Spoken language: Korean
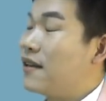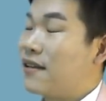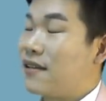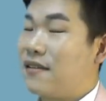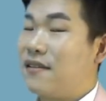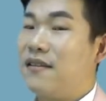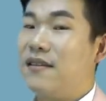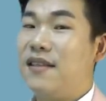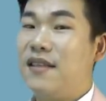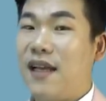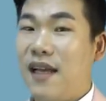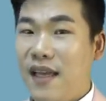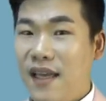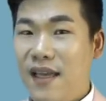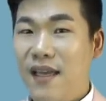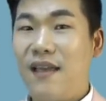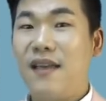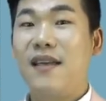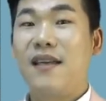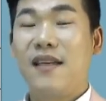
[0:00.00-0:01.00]
그
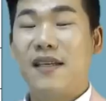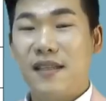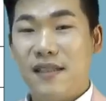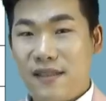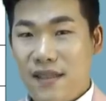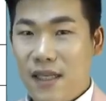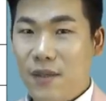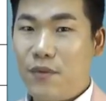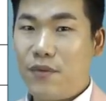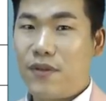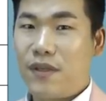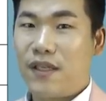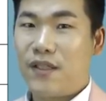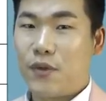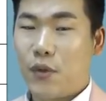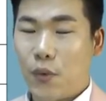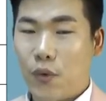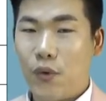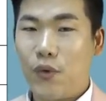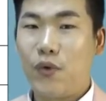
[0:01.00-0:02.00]
이하의 세부적인
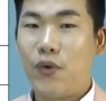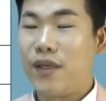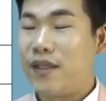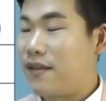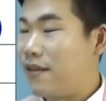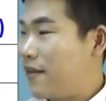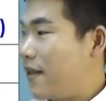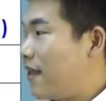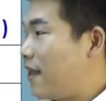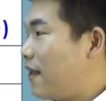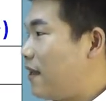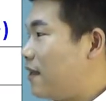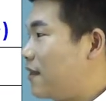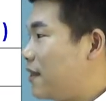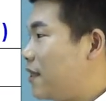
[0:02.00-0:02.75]
요건도 있는데